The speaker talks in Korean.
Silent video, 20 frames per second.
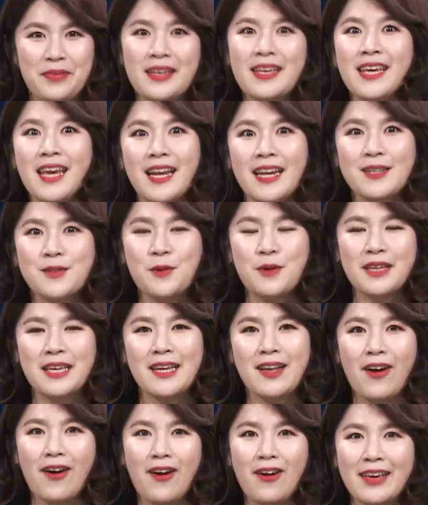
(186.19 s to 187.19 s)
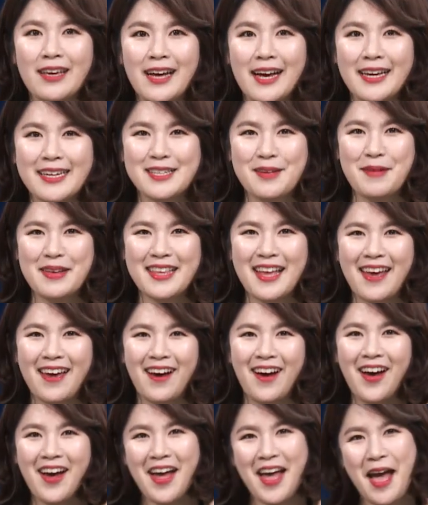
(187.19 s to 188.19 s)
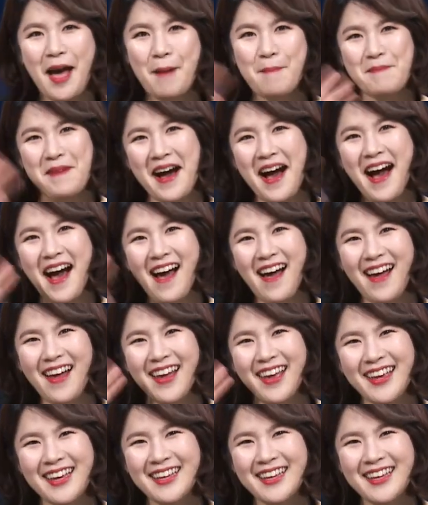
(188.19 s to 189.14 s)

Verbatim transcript: 켈리즈 올킬 영어 인강에서 만나요 바이